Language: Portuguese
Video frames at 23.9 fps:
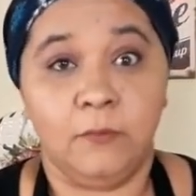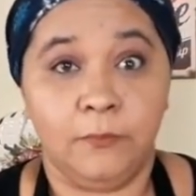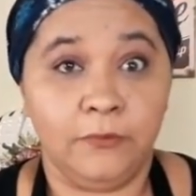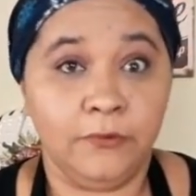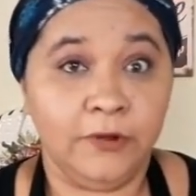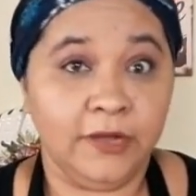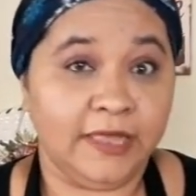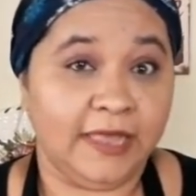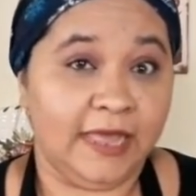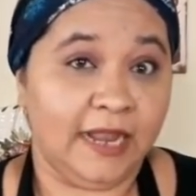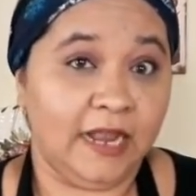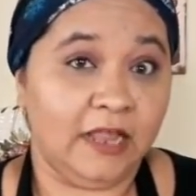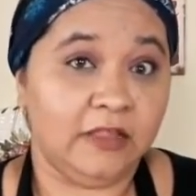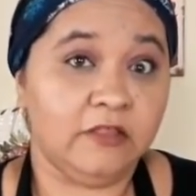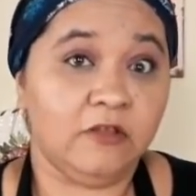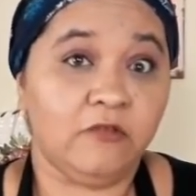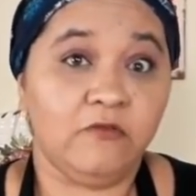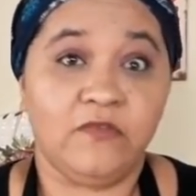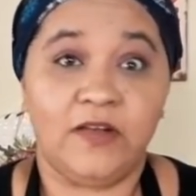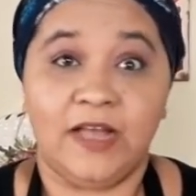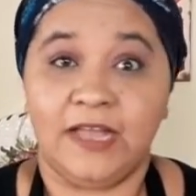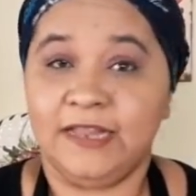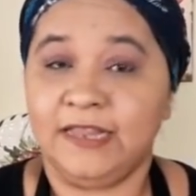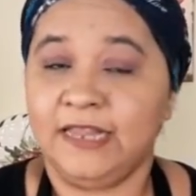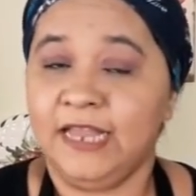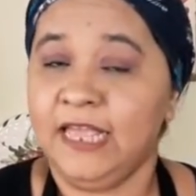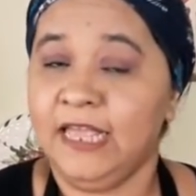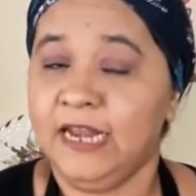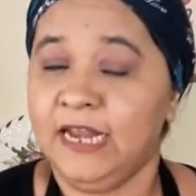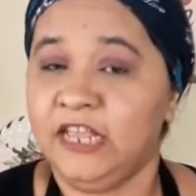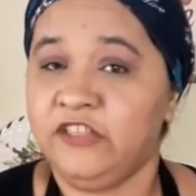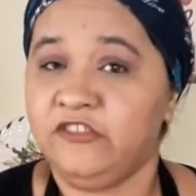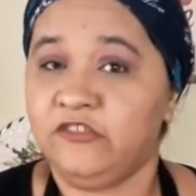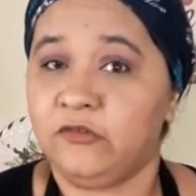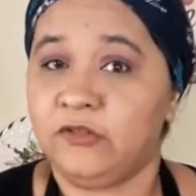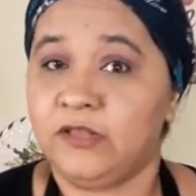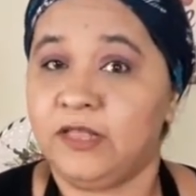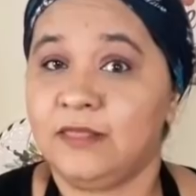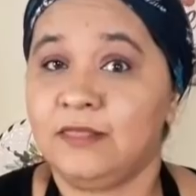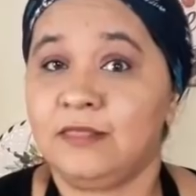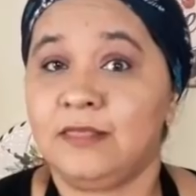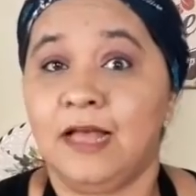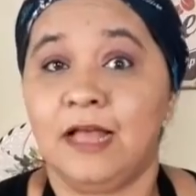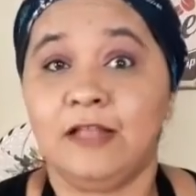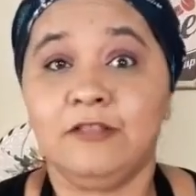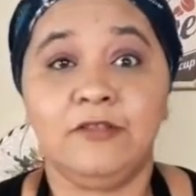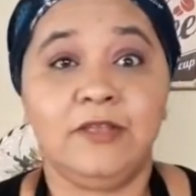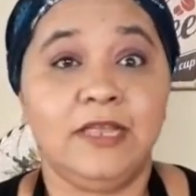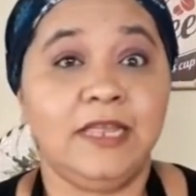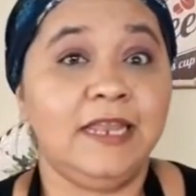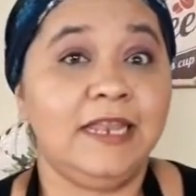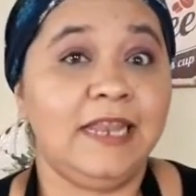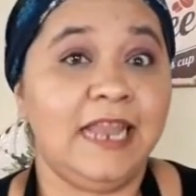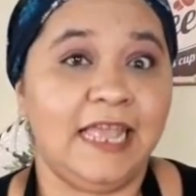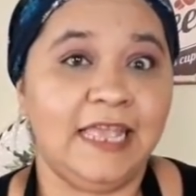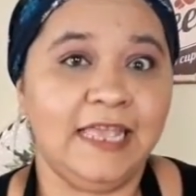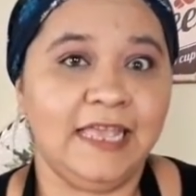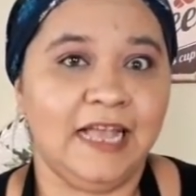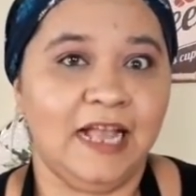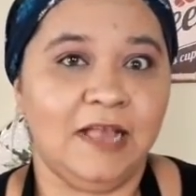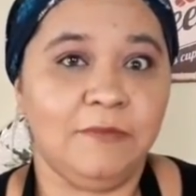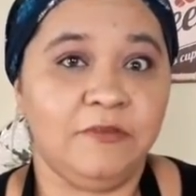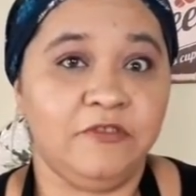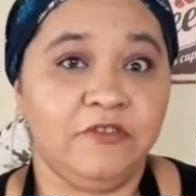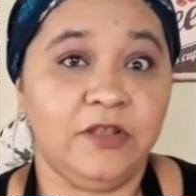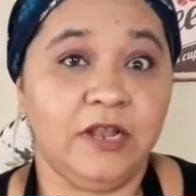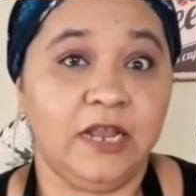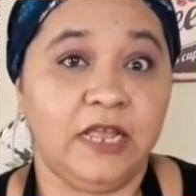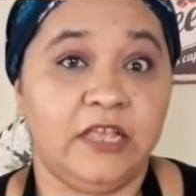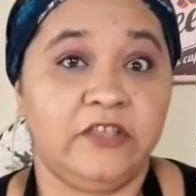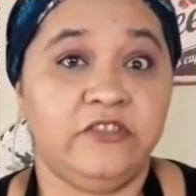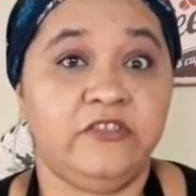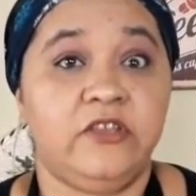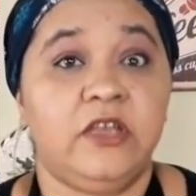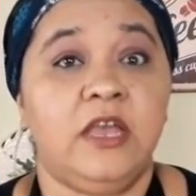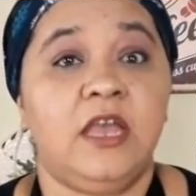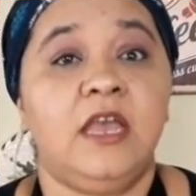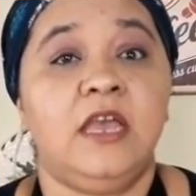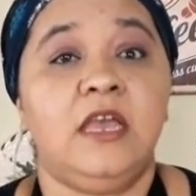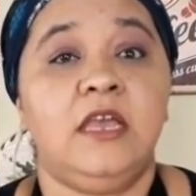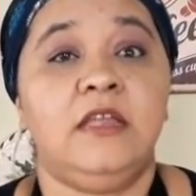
porque ela não vai nem leite condensado e nem creme de leite.